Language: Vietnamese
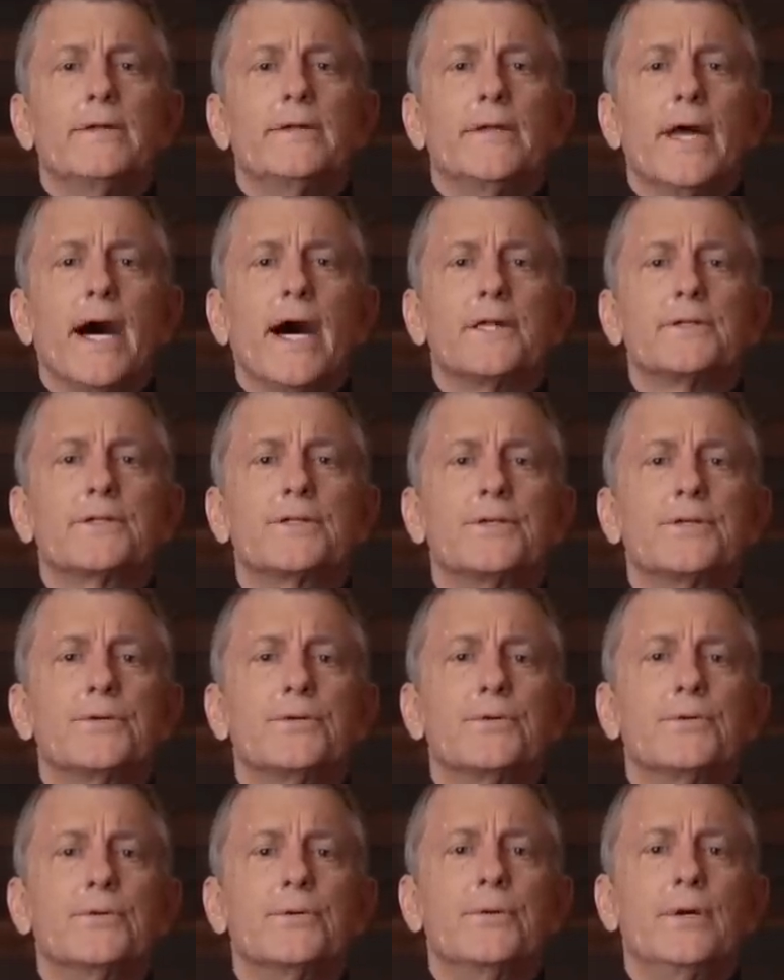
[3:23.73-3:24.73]
Bây giờ,
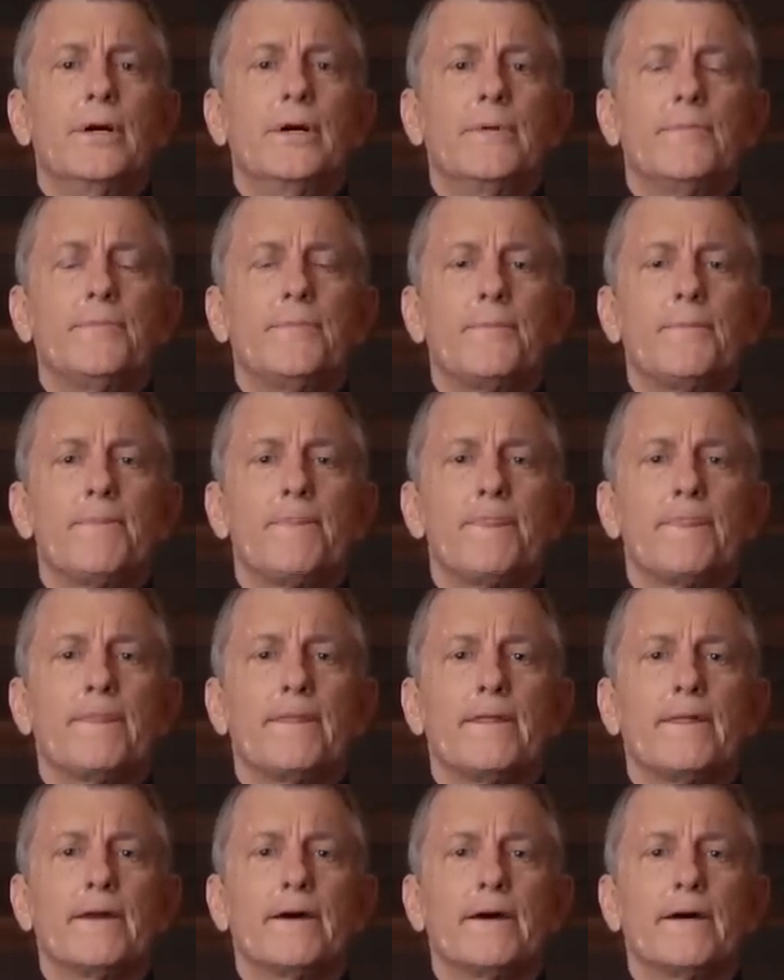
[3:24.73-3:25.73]
tôi không biết các thành
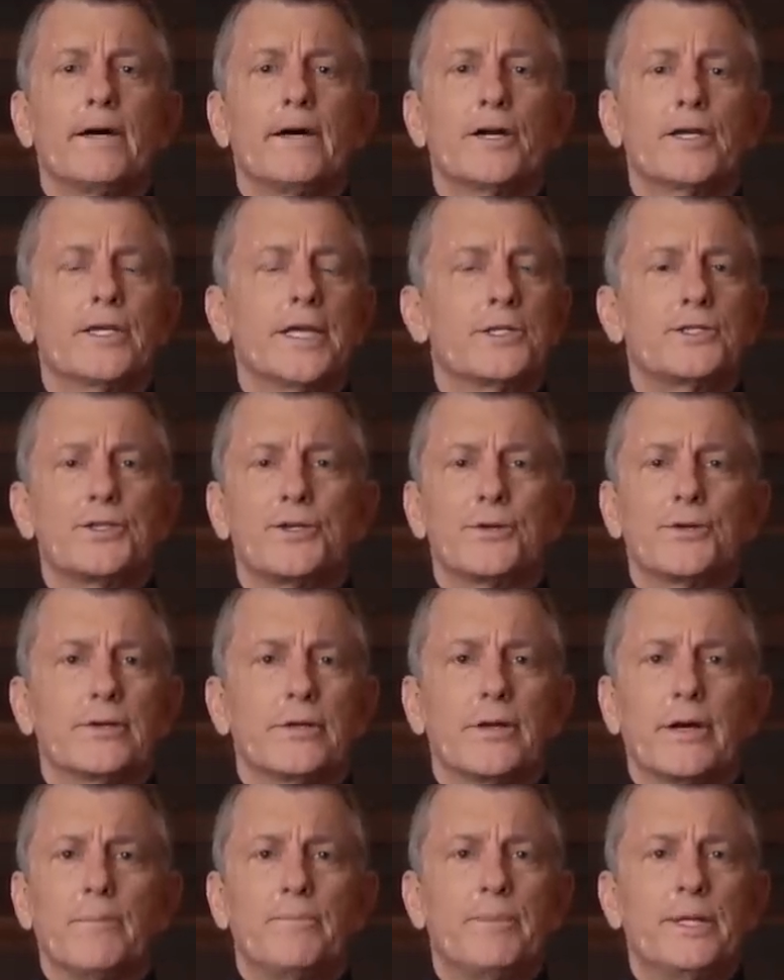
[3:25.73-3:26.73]
viên trong gia đình tôi đã
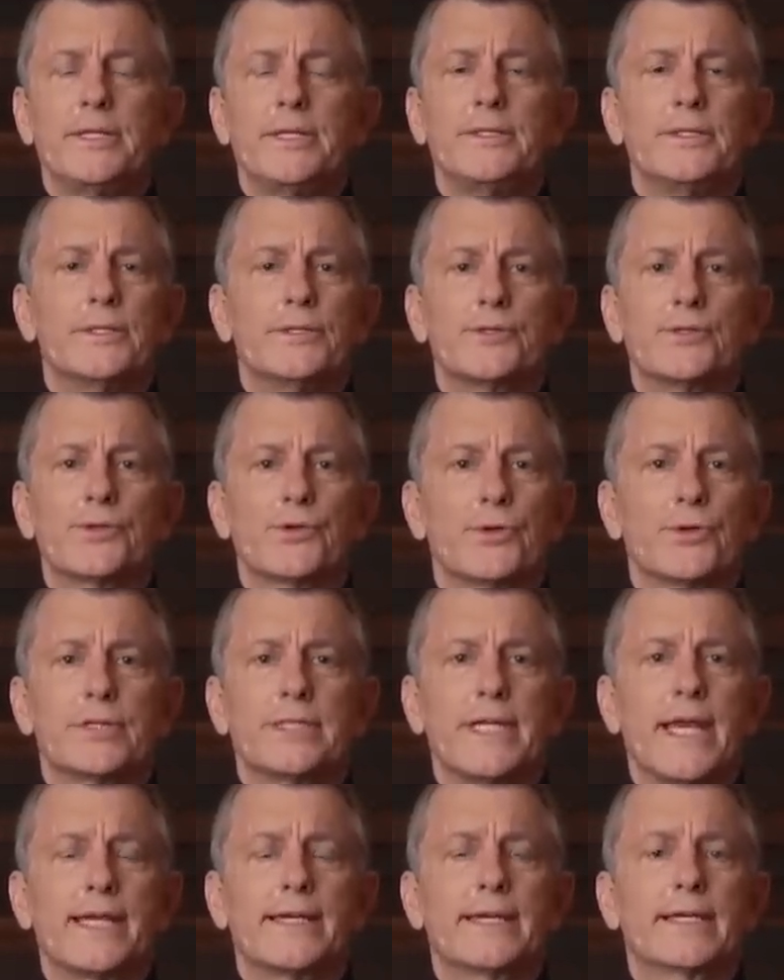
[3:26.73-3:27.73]
đưa ra đánh giá đó
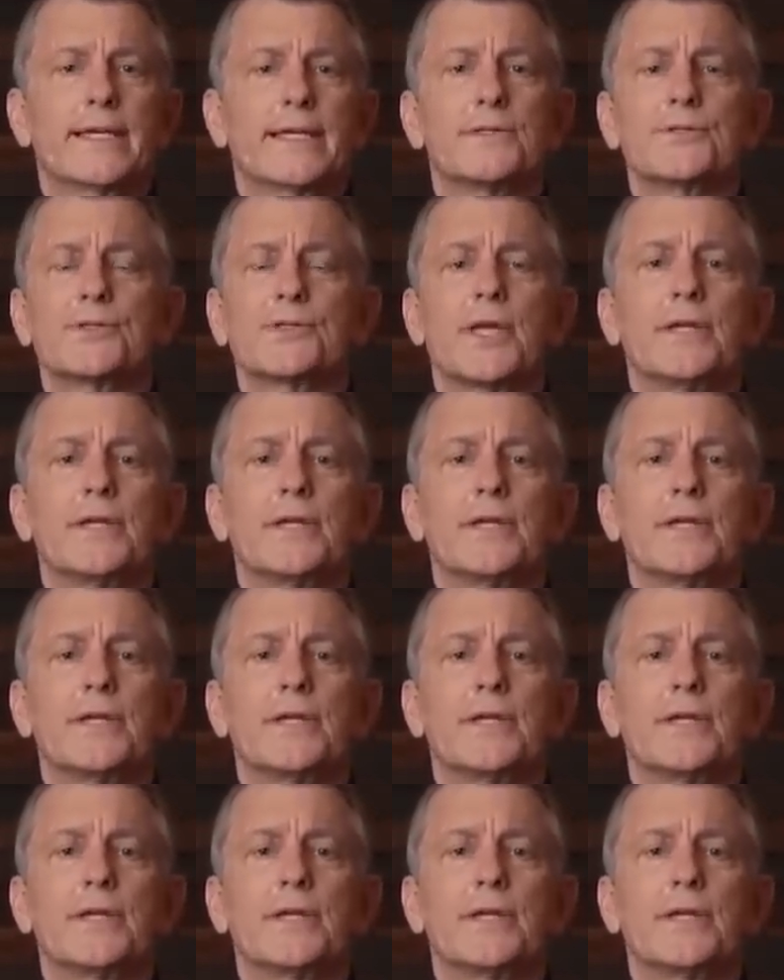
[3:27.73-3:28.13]
như thế nào.